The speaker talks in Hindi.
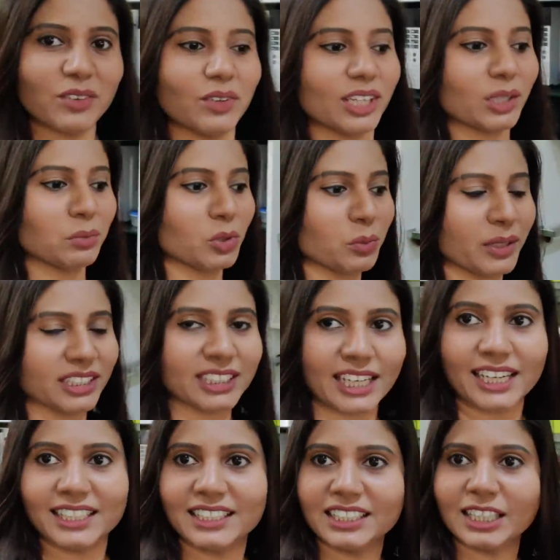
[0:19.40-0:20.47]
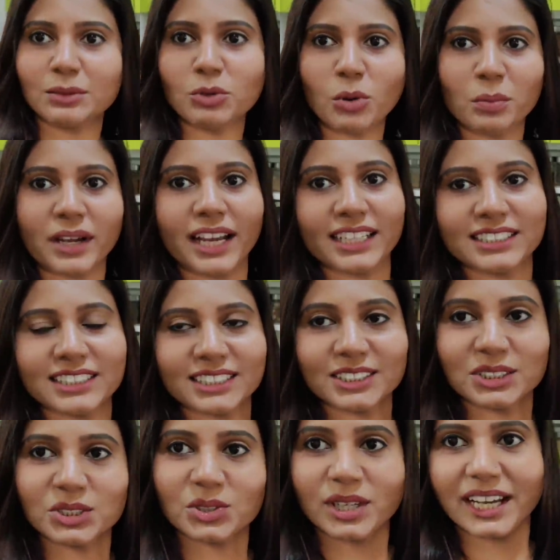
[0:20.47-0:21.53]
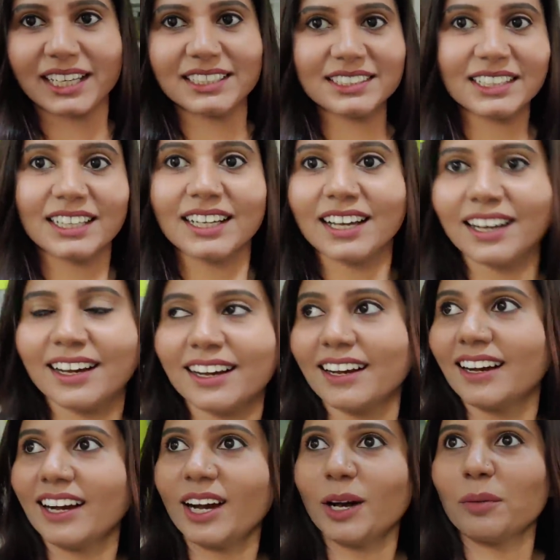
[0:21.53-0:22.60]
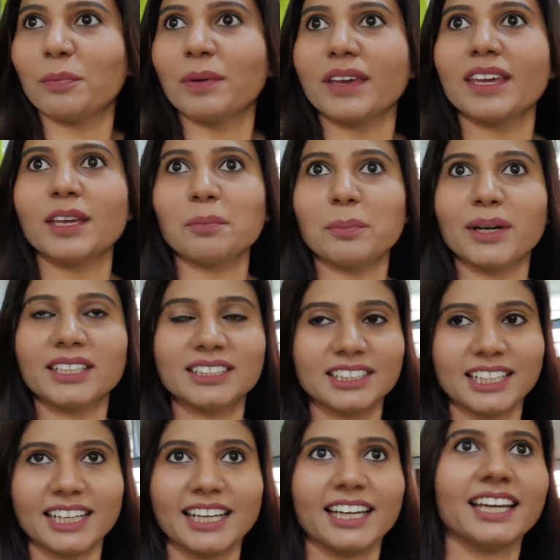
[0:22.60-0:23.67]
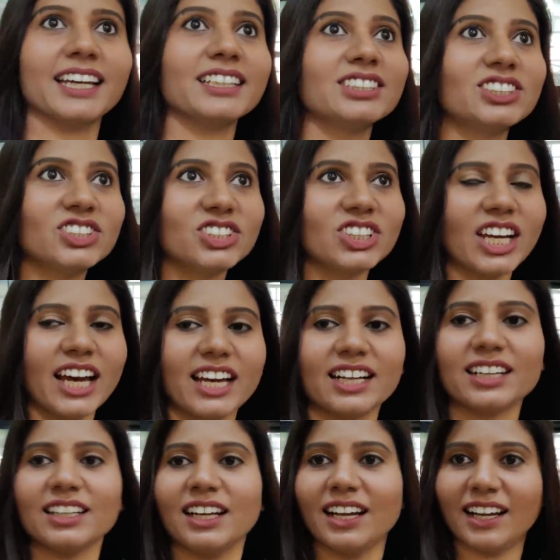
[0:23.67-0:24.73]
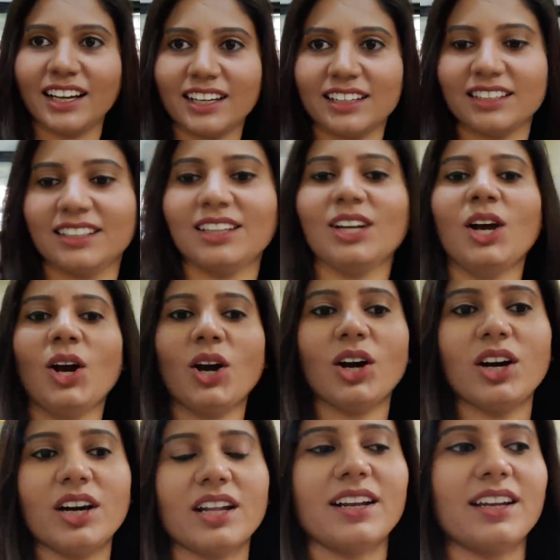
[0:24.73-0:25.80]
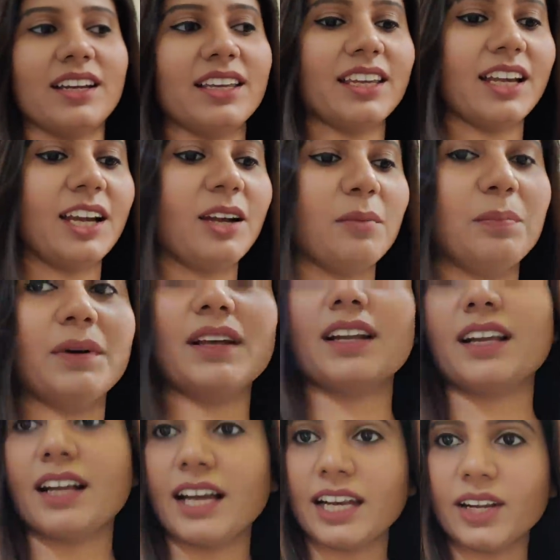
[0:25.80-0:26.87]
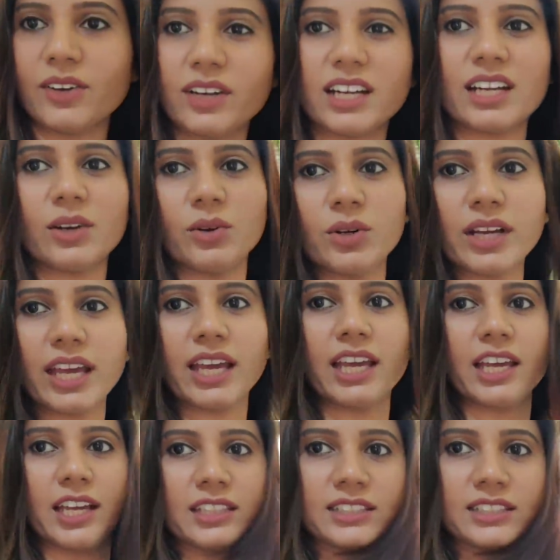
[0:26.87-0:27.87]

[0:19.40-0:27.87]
वेलकम टू माय चैनल इंडियन मॉम कांचन सो गाइज अभी बज रहे हैं चार हाँ और यहाँ पर खाना वगैरह हो गया है